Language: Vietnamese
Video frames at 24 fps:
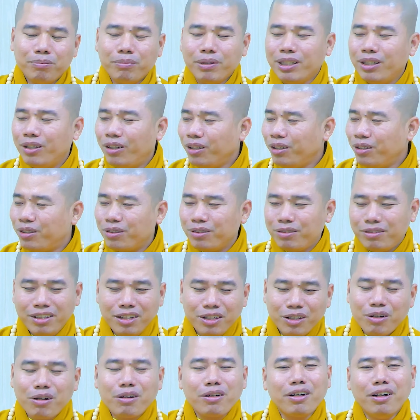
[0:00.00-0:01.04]
mình nói thôi
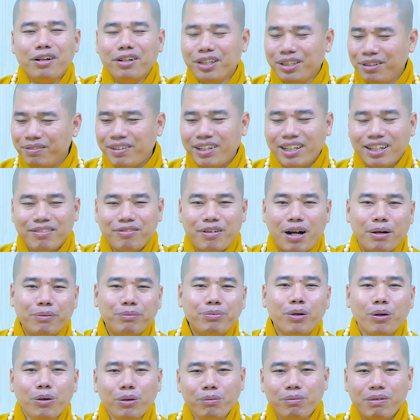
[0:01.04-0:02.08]
con người mà phàm
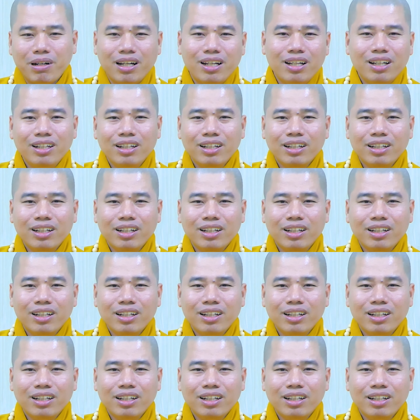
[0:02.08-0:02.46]
phu mà